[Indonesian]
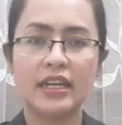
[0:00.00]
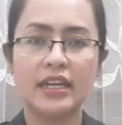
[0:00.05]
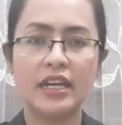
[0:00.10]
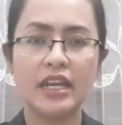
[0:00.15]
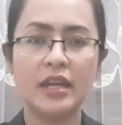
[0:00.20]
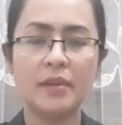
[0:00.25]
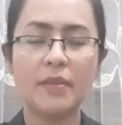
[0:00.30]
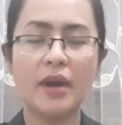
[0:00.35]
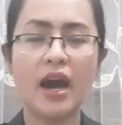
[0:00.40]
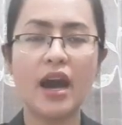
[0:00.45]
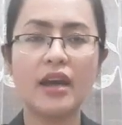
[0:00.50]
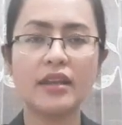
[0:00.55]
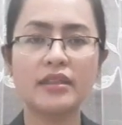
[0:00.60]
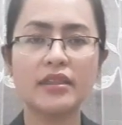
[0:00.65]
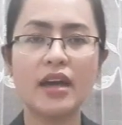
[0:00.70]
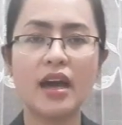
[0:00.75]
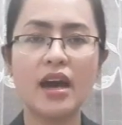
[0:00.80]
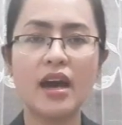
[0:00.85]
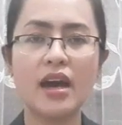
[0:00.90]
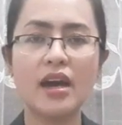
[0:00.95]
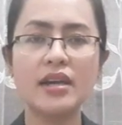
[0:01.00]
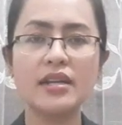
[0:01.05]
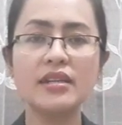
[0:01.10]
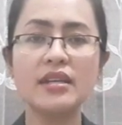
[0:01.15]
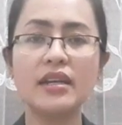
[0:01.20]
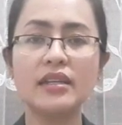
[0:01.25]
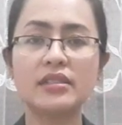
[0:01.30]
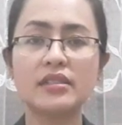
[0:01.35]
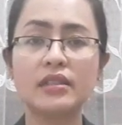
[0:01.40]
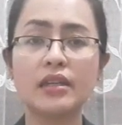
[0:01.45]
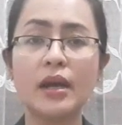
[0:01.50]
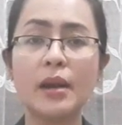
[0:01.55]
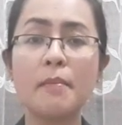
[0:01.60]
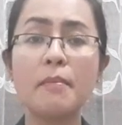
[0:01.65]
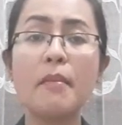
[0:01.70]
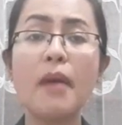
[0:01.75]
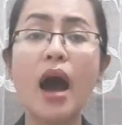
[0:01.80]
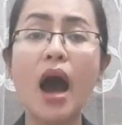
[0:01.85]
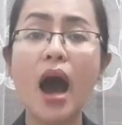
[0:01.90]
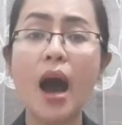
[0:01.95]
dibata
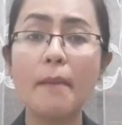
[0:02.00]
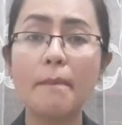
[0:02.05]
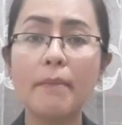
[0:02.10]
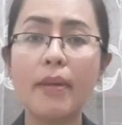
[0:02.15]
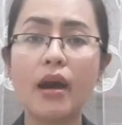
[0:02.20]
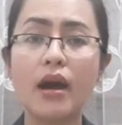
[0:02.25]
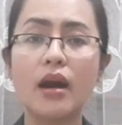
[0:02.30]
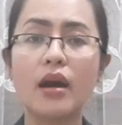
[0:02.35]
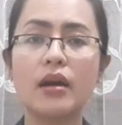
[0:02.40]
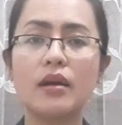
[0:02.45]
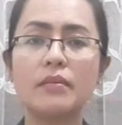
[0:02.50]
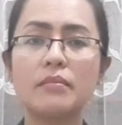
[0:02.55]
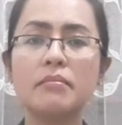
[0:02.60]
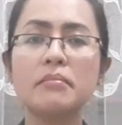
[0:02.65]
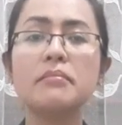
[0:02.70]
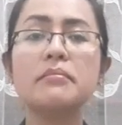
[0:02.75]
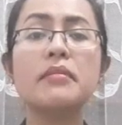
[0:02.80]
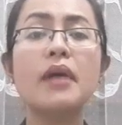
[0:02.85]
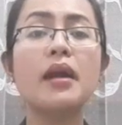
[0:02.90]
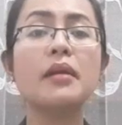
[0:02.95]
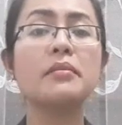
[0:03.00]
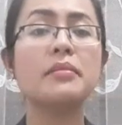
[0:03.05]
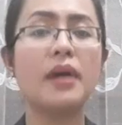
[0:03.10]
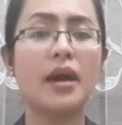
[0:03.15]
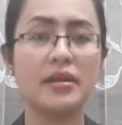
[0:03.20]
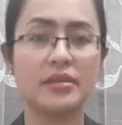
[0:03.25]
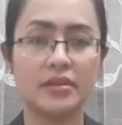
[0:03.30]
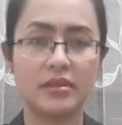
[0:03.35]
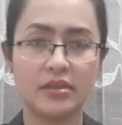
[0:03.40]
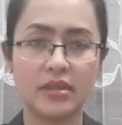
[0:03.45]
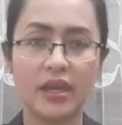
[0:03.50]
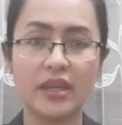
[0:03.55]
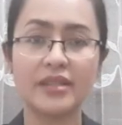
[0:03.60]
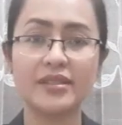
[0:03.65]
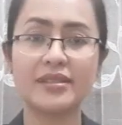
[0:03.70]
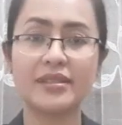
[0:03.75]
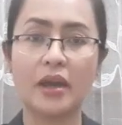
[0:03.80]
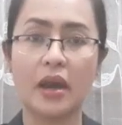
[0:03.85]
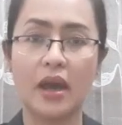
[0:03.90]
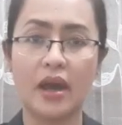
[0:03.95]
desken bapa man bangsa
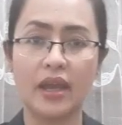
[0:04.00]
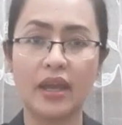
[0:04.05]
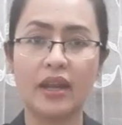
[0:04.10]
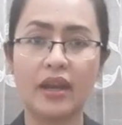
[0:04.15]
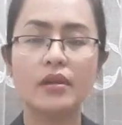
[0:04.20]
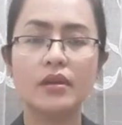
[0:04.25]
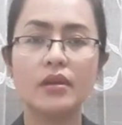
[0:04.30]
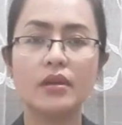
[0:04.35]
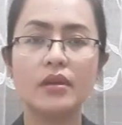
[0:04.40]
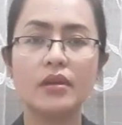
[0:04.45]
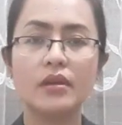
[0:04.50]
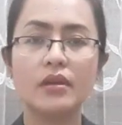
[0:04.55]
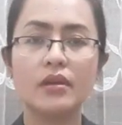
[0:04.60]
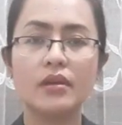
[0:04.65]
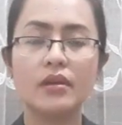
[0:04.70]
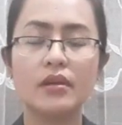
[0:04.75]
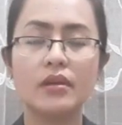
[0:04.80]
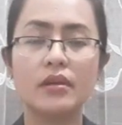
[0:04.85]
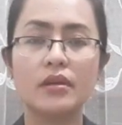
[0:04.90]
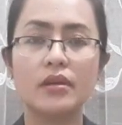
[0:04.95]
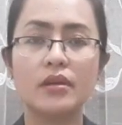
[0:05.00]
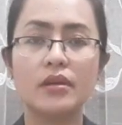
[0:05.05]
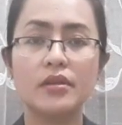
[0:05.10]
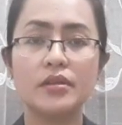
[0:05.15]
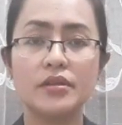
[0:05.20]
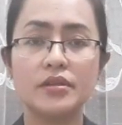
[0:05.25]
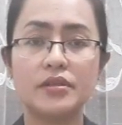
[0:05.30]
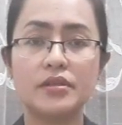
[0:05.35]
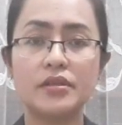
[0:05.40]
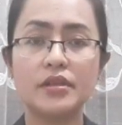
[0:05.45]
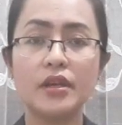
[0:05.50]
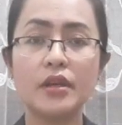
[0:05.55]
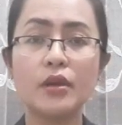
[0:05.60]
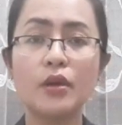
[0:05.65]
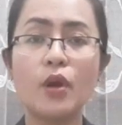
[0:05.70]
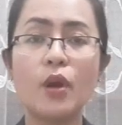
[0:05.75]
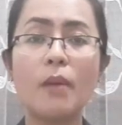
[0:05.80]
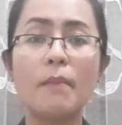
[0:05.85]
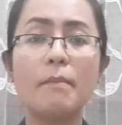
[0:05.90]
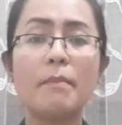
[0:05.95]
Israel.
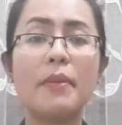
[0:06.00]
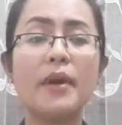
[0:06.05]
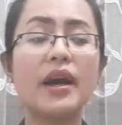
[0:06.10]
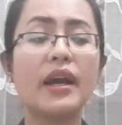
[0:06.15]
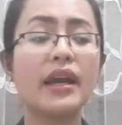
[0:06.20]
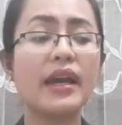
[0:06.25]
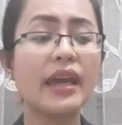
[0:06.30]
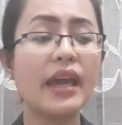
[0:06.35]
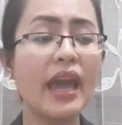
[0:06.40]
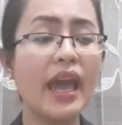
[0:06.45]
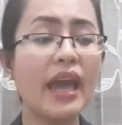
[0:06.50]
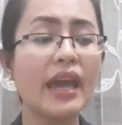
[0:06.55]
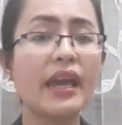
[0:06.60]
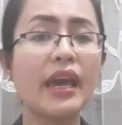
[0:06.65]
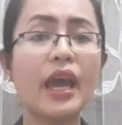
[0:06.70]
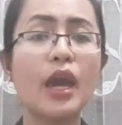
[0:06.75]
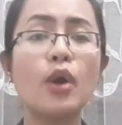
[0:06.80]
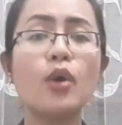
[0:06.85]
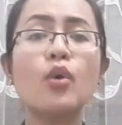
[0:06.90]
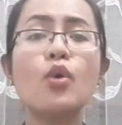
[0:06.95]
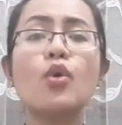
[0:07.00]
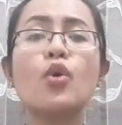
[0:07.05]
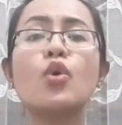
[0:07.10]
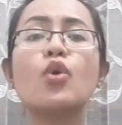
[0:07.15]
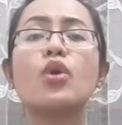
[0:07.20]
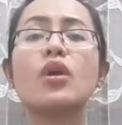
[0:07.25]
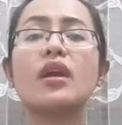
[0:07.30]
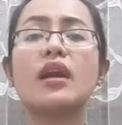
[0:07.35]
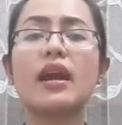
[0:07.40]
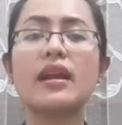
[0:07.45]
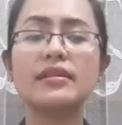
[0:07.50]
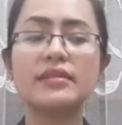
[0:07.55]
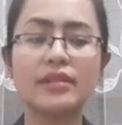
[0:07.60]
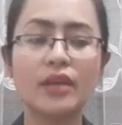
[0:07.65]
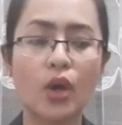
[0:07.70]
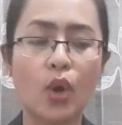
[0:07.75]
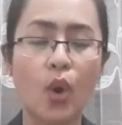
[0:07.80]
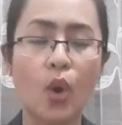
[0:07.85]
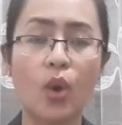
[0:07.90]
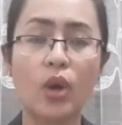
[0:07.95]
Singgom pekeke ukur
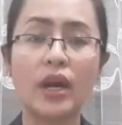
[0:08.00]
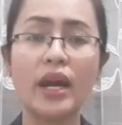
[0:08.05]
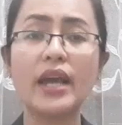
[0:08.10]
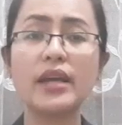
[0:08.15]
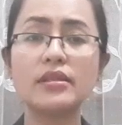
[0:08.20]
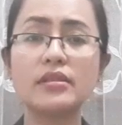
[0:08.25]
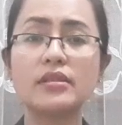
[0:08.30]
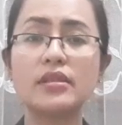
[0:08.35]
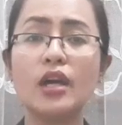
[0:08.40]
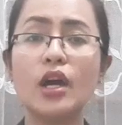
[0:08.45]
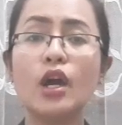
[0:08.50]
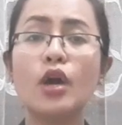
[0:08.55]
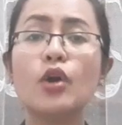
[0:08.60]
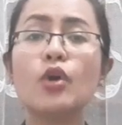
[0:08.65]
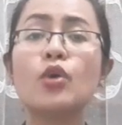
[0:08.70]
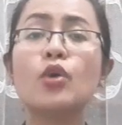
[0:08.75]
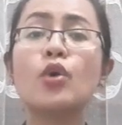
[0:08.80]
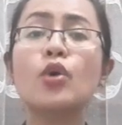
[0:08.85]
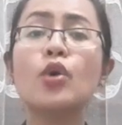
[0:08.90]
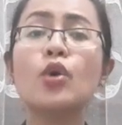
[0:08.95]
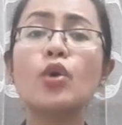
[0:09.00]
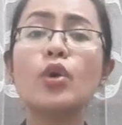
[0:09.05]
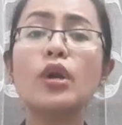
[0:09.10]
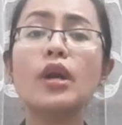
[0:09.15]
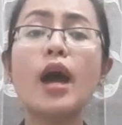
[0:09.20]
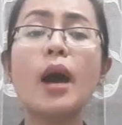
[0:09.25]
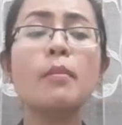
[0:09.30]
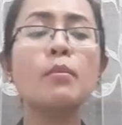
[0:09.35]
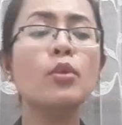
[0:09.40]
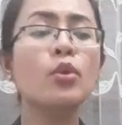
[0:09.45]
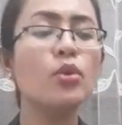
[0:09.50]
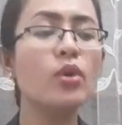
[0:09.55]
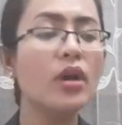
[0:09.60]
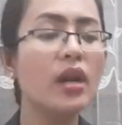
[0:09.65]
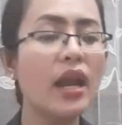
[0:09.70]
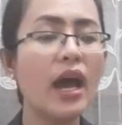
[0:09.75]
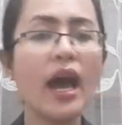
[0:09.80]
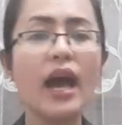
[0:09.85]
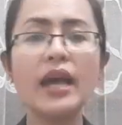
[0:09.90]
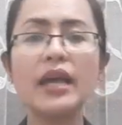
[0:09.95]
Raja Kores guna
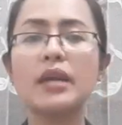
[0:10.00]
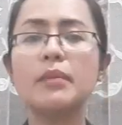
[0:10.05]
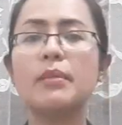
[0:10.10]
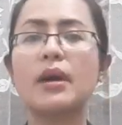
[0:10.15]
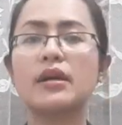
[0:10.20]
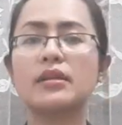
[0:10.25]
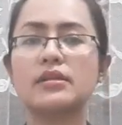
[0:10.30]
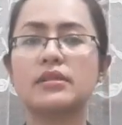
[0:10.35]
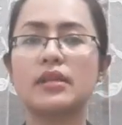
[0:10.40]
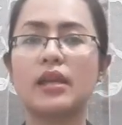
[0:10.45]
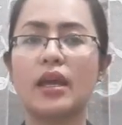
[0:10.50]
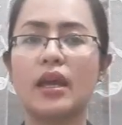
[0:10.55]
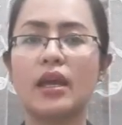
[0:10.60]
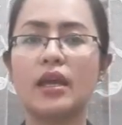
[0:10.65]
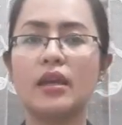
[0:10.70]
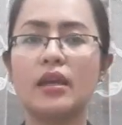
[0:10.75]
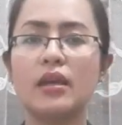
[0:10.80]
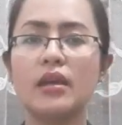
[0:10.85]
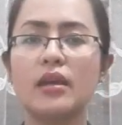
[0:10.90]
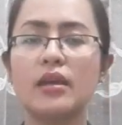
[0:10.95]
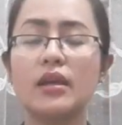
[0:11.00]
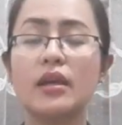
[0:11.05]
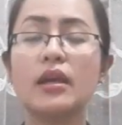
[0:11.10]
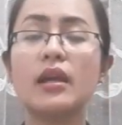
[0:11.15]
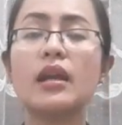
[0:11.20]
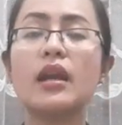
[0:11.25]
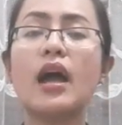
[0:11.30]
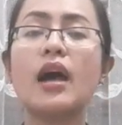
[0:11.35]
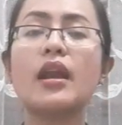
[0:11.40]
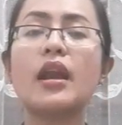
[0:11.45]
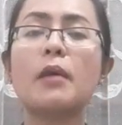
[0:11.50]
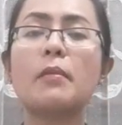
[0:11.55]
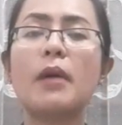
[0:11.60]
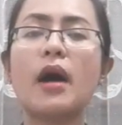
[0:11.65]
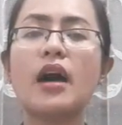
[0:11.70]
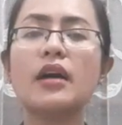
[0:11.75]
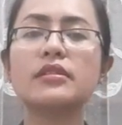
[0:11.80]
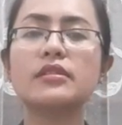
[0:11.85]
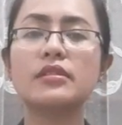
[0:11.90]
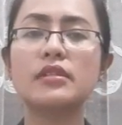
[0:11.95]
mulahi bangsa e, gelana
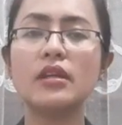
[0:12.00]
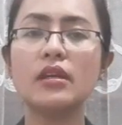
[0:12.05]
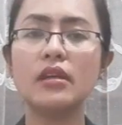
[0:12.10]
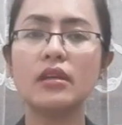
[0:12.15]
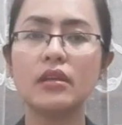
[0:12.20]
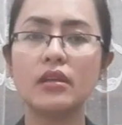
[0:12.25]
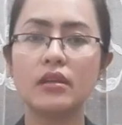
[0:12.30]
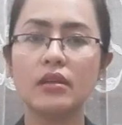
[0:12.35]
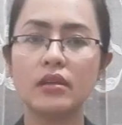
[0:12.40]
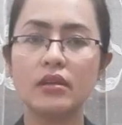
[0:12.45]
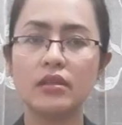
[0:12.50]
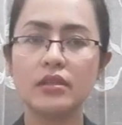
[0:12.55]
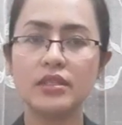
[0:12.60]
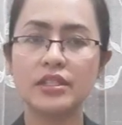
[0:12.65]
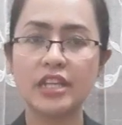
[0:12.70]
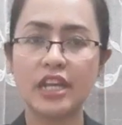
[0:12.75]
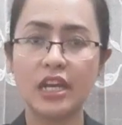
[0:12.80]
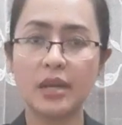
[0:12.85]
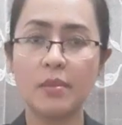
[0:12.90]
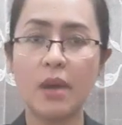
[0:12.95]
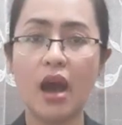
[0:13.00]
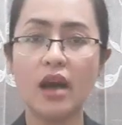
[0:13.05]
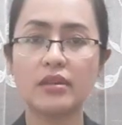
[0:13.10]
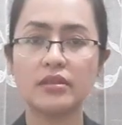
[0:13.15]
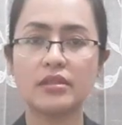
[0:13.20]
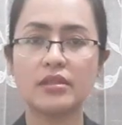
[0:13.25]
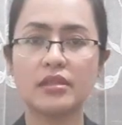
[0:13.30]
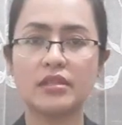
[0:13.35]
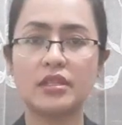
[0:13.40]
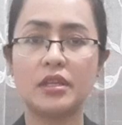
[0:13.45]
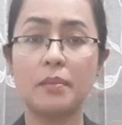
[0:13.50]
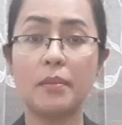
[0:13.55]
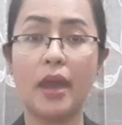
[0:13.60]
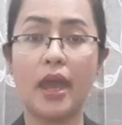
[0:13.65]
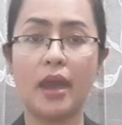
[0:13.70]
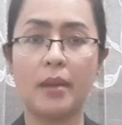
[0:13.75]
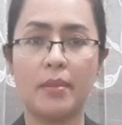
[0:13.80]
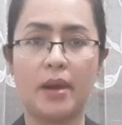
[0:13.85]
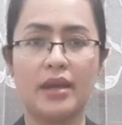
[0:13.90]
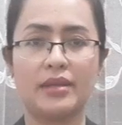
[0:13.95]
baci jadi bangsa si
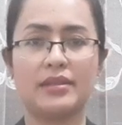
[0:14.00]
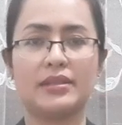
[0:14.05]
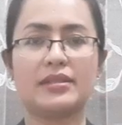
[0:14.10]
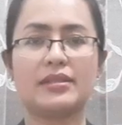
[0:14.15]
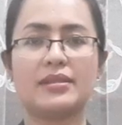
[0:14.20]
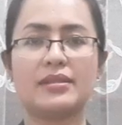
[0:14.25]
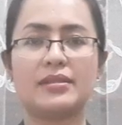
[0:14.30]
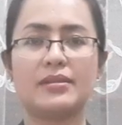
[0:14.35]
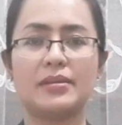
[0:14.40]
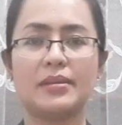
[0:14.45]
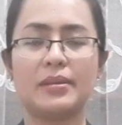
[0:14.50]
bebas.